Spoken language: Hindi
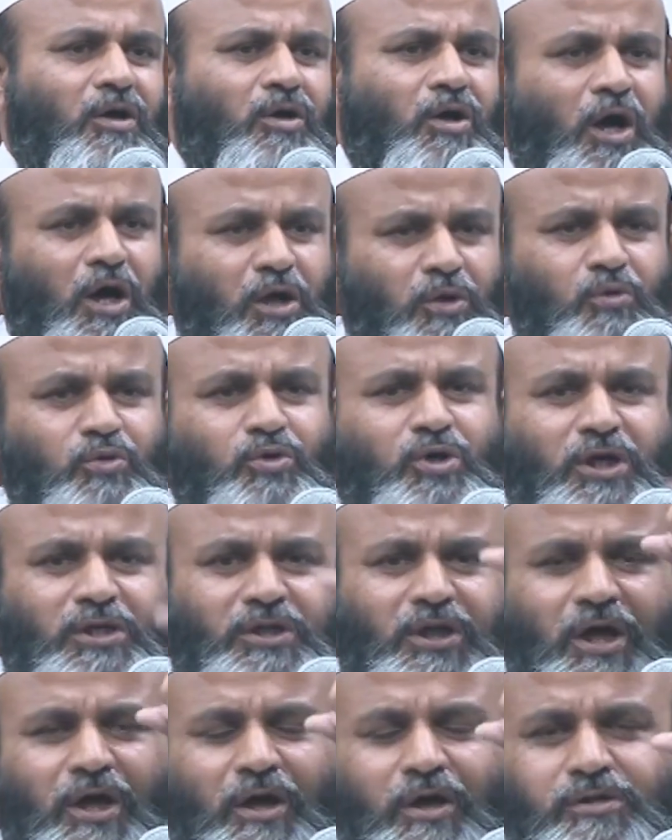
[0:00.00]
कानून का
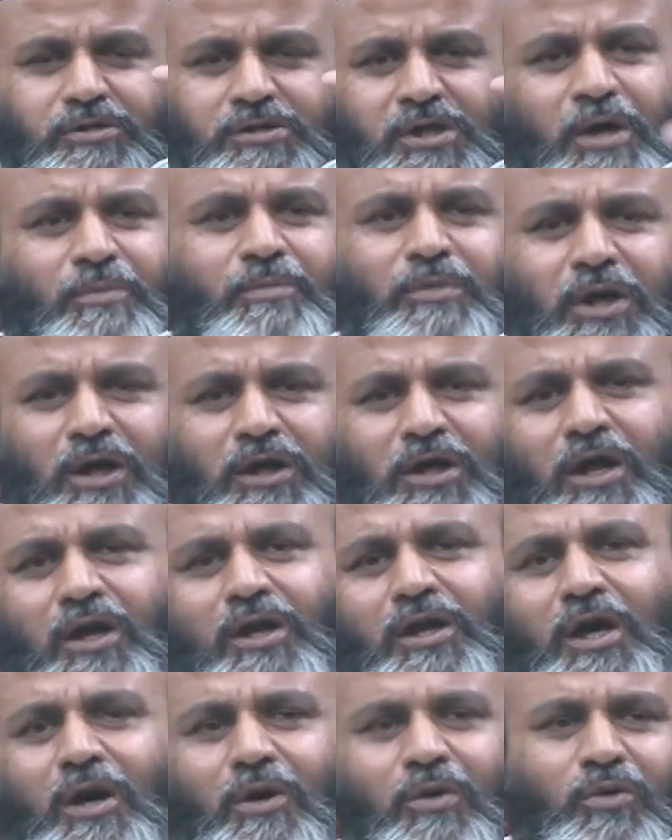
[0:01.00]
सामना
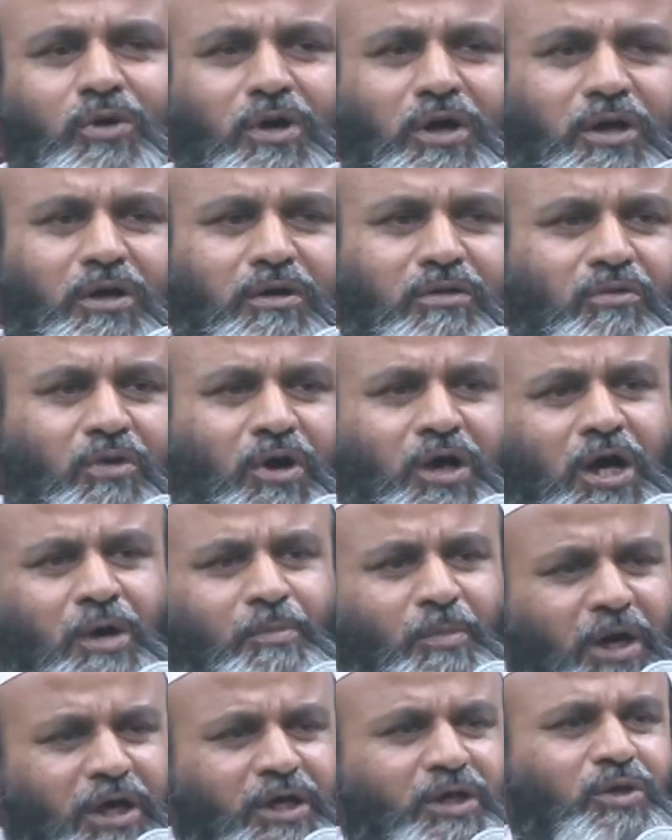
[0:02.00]
करना होगा वह
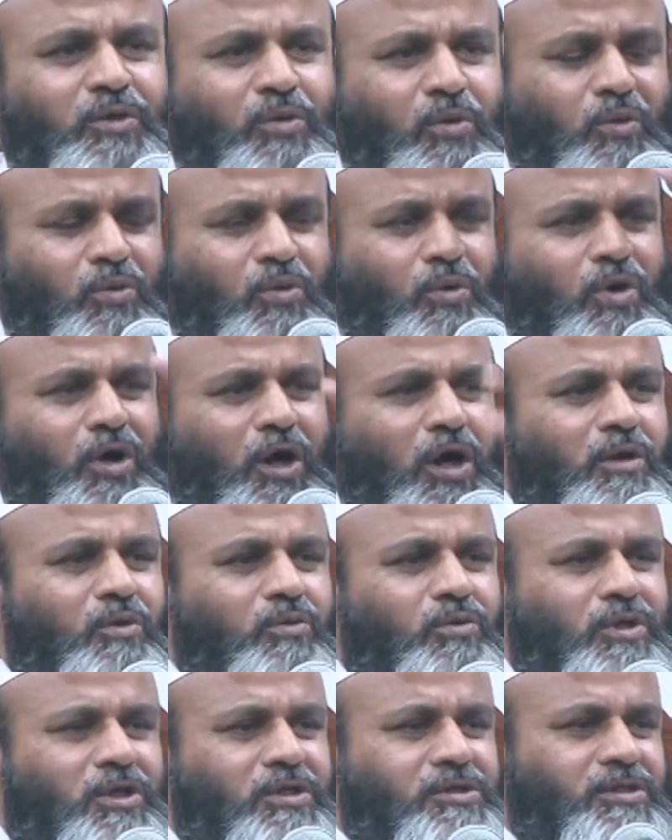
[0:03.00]
अमायगिरों को
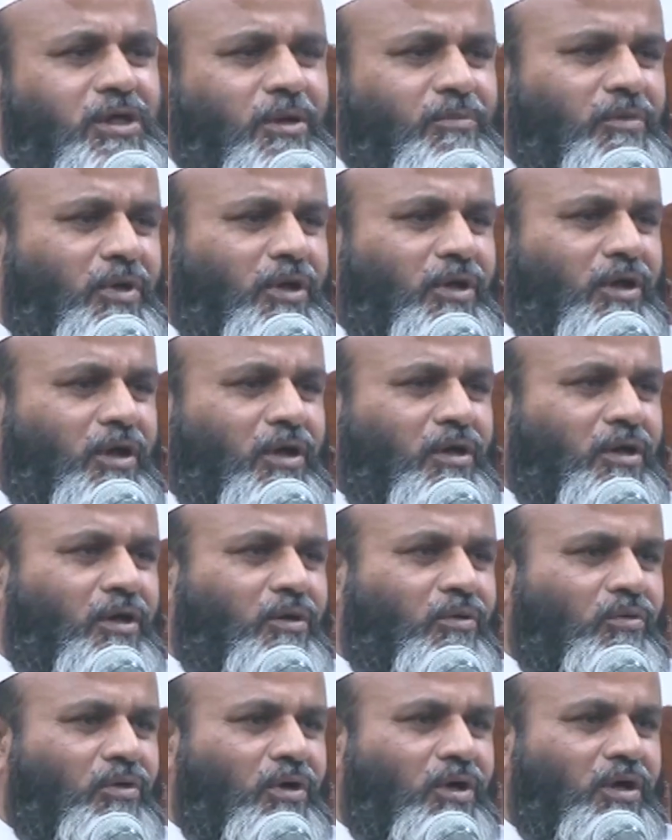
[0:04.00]
कानून का सामना करना
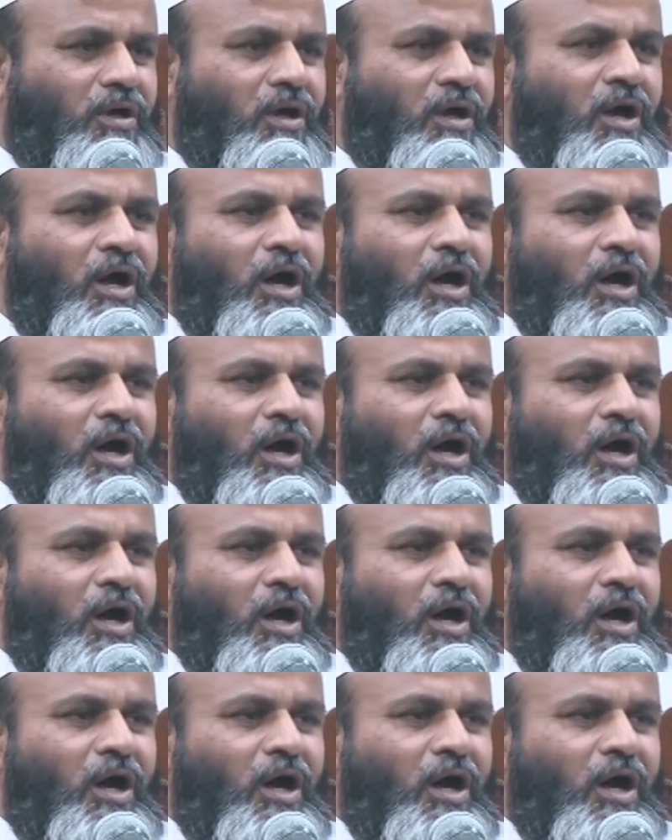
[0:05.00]
होगा